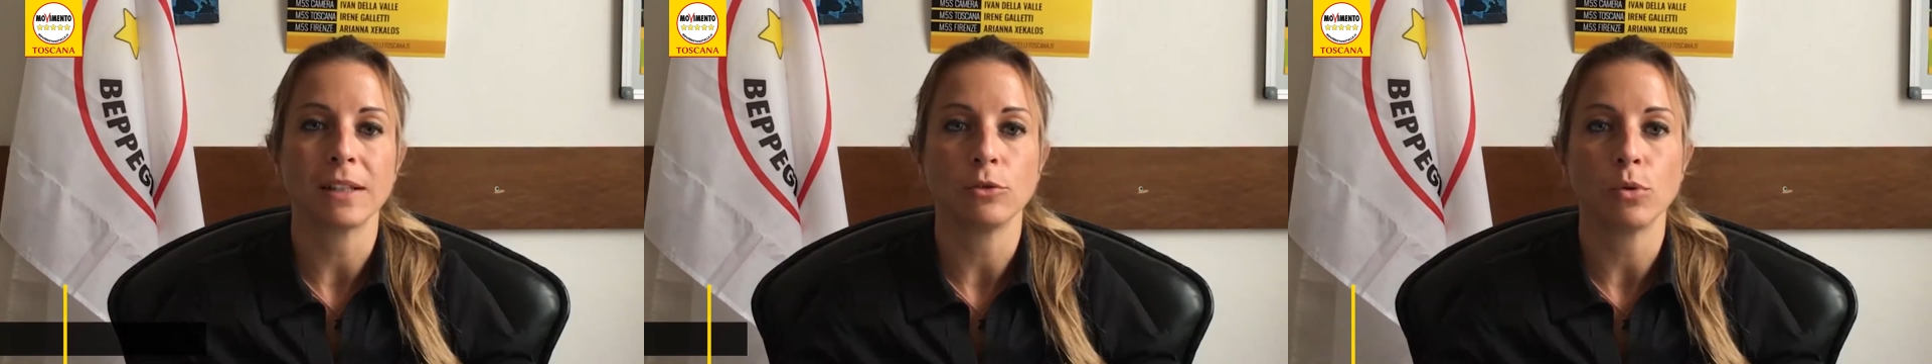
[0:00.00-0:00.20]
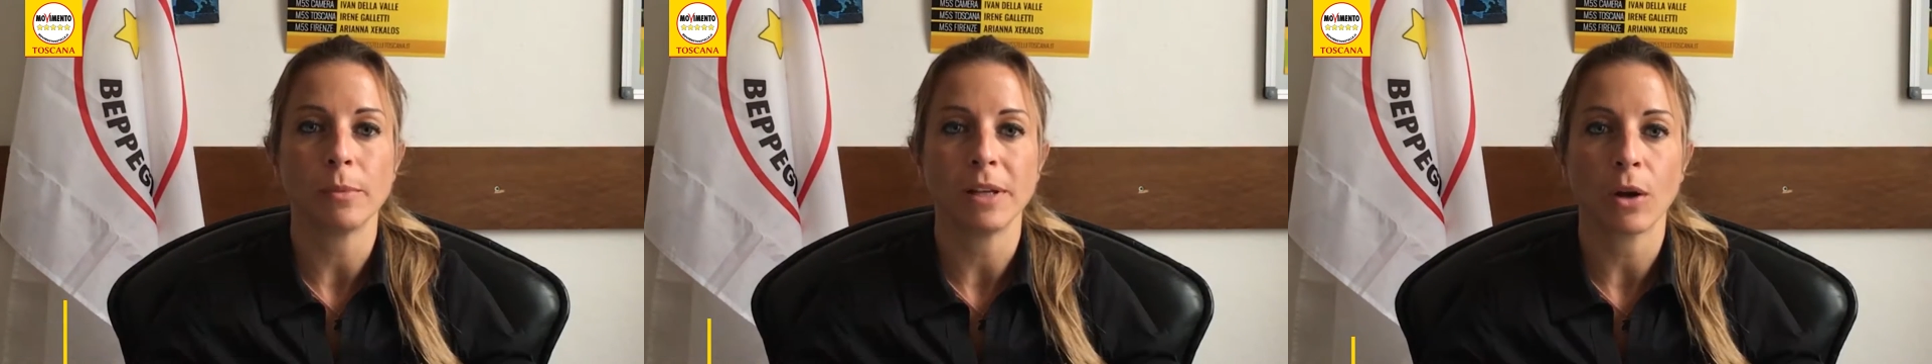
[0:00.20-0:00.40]

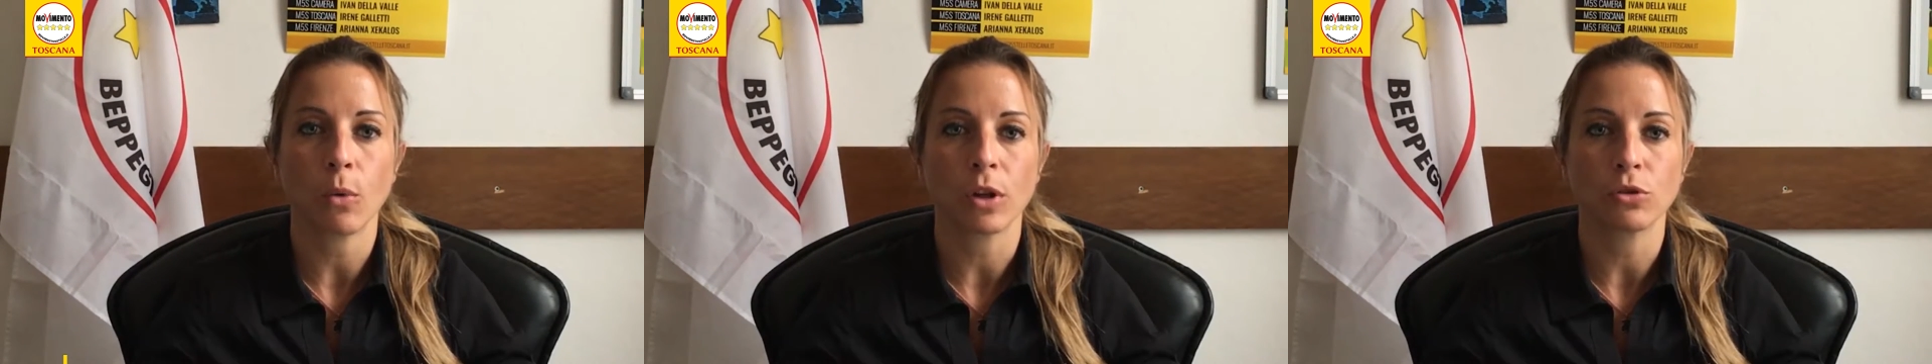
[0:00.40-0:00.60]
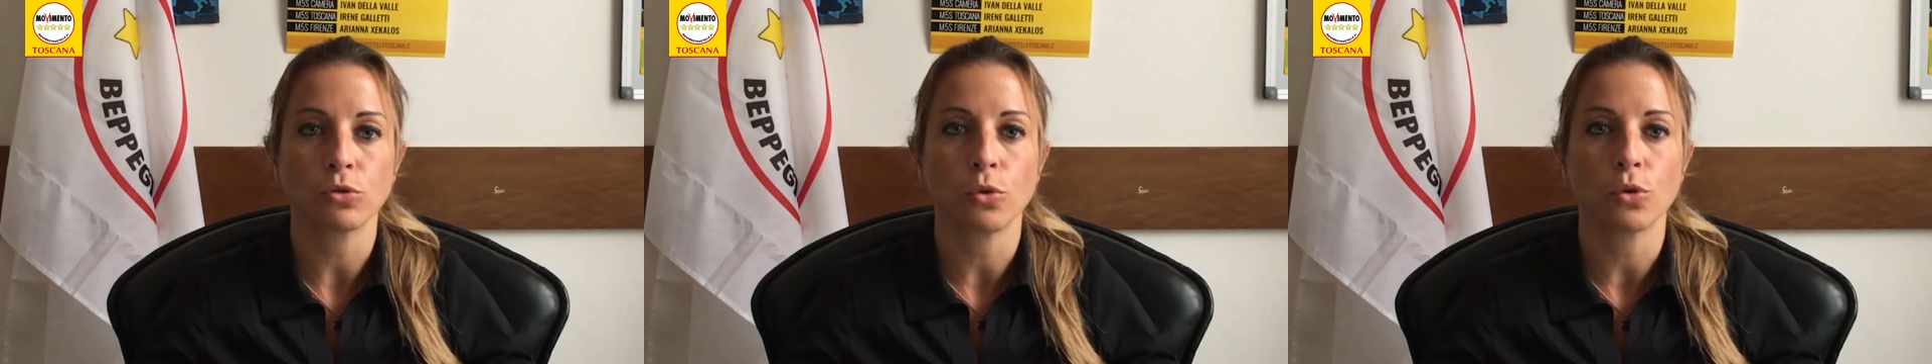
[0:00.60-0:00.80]
del
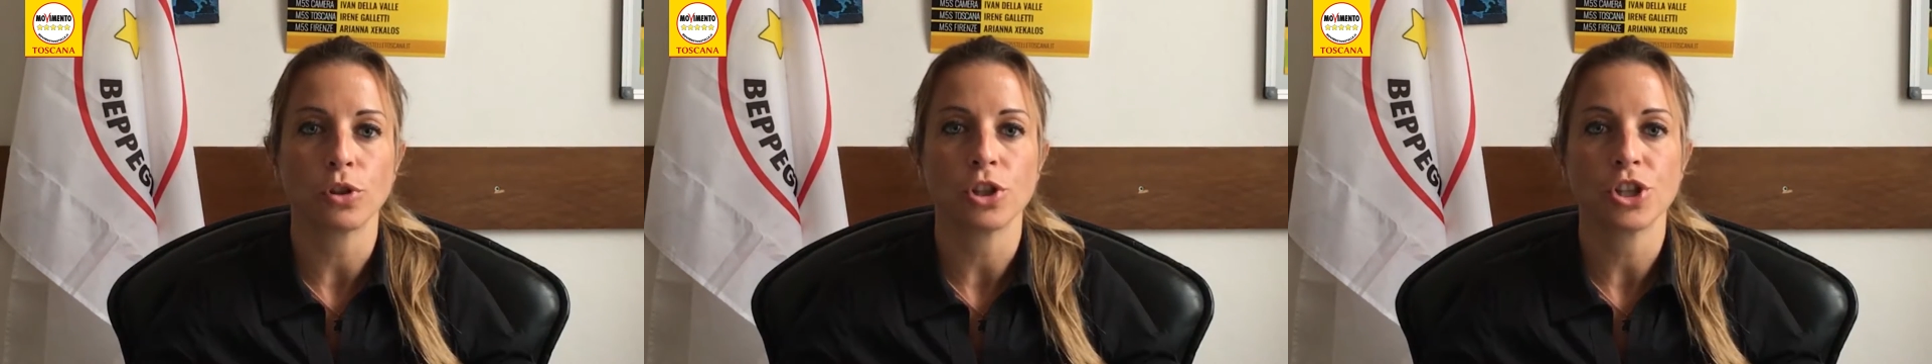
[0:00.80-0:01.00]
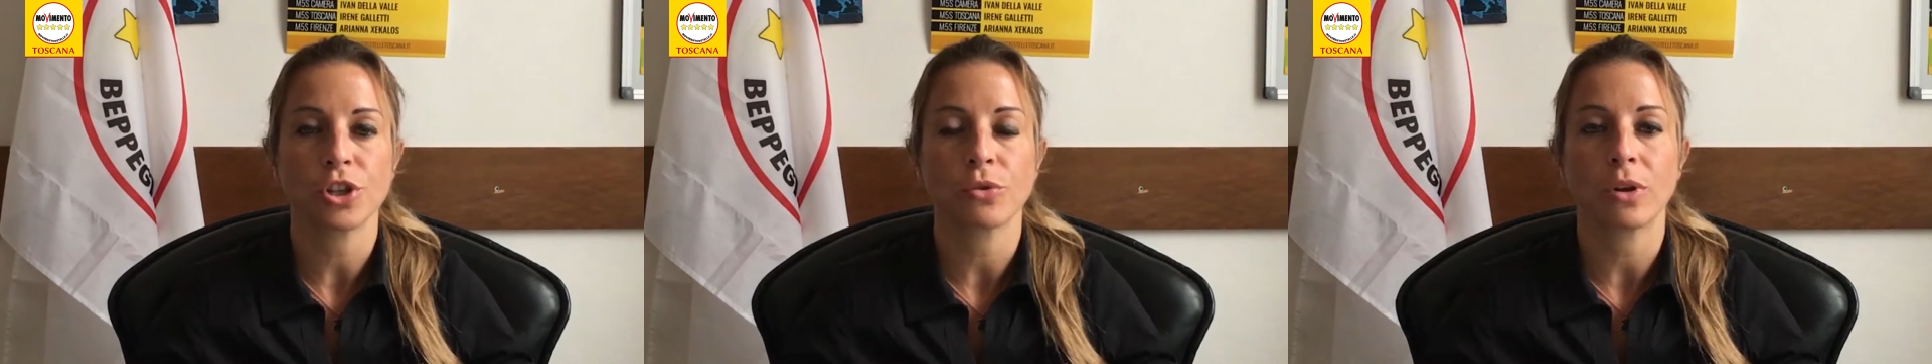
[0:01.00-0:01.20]

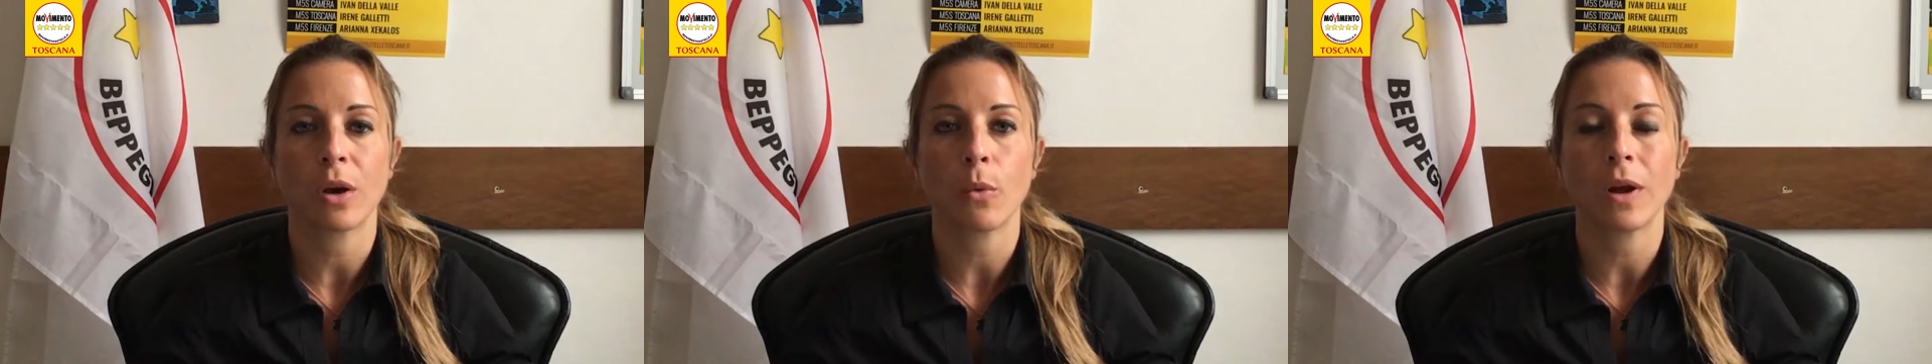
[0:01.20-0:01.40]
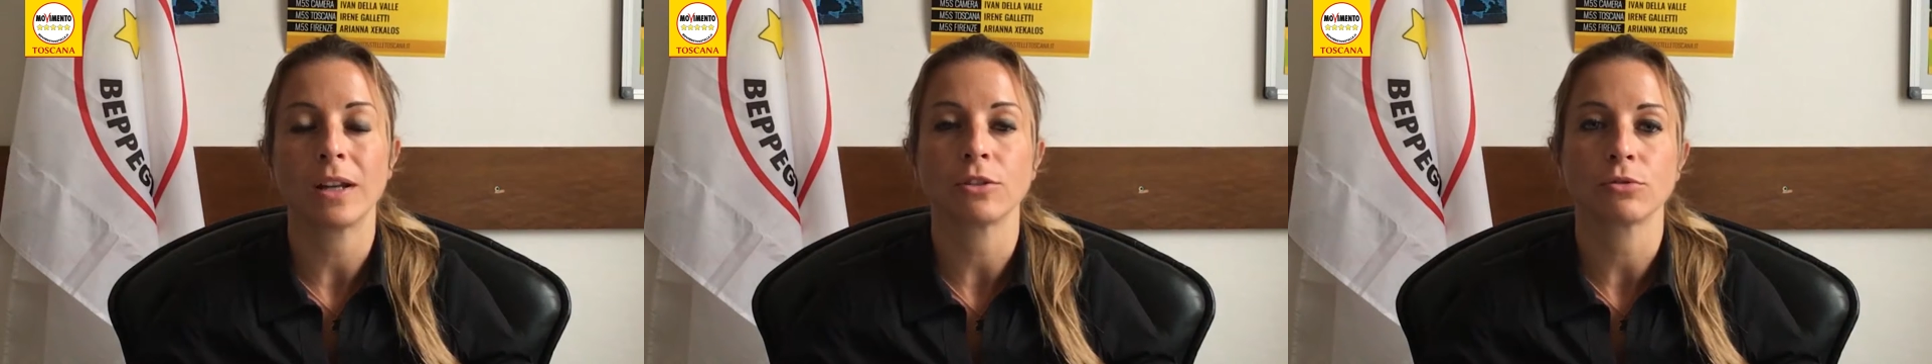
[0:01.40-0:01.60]
2014 con
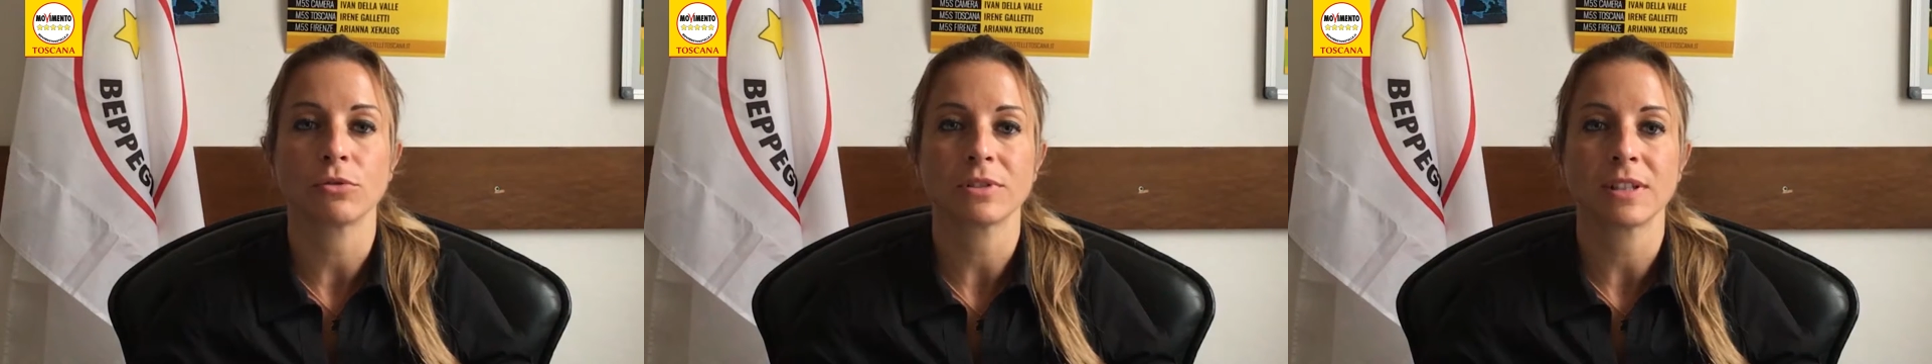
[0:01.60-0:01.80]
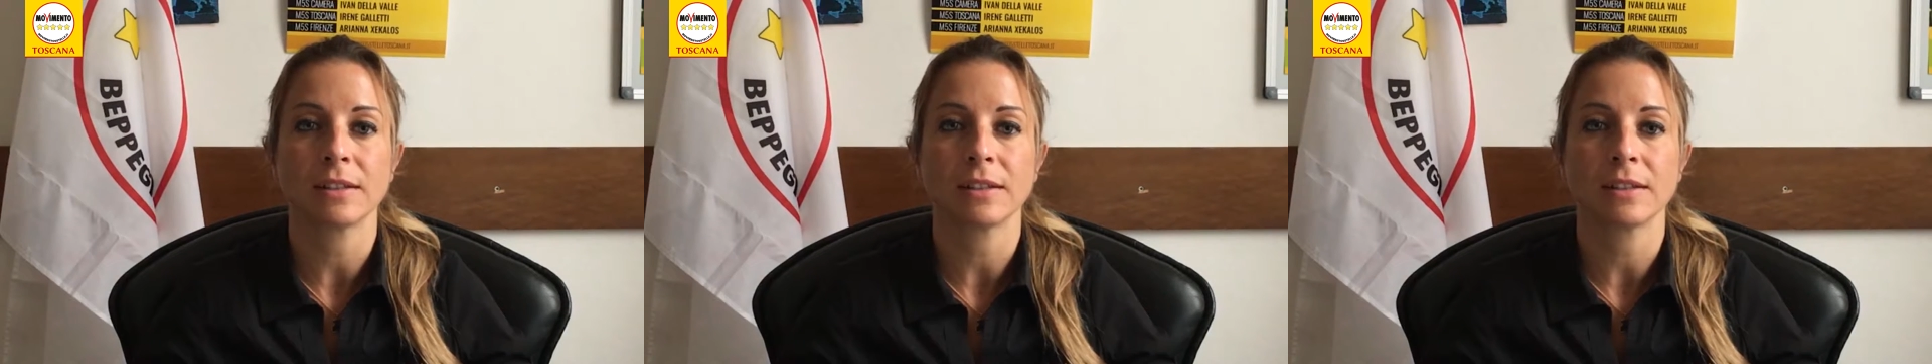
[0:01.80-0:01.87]
la quale sono